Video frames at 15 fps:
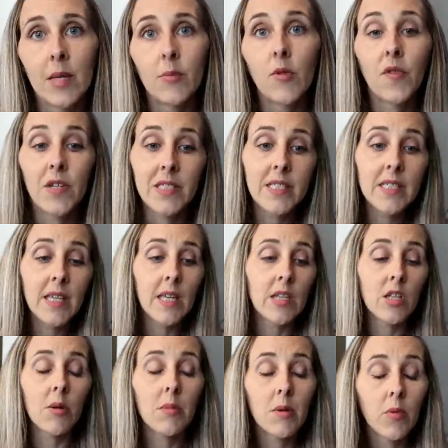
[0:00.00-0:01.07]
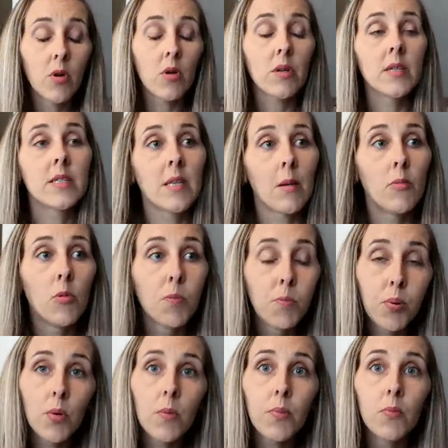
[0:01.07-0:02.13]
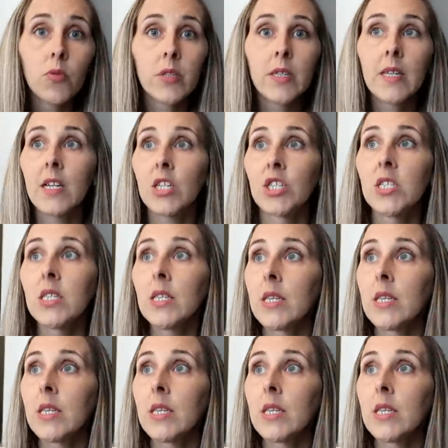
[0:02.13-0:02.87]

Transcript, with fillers: Ça me fatigue énormément et ça me pompe mon énergie.